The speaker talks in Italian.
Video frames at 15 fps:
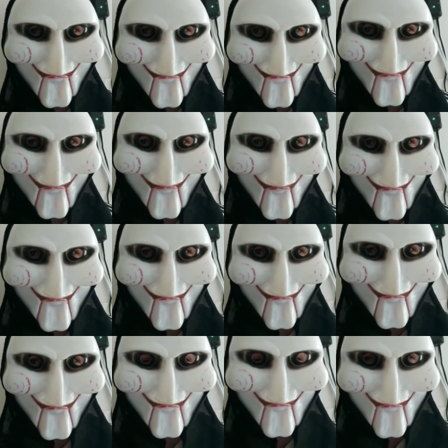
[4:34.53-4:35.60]
che concede
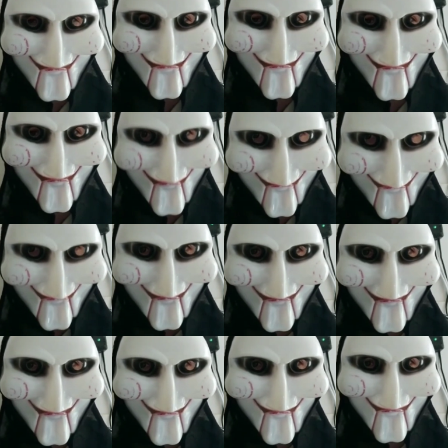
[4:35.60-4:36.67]
pochi spazi,
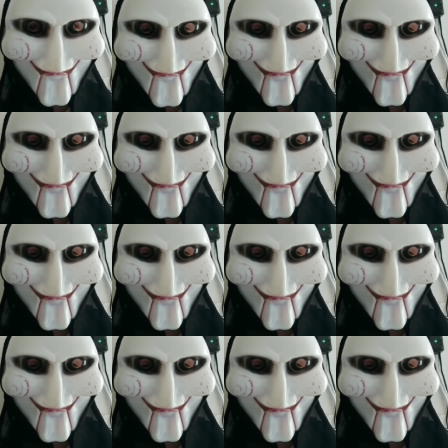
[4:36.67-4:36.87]
soprattutto per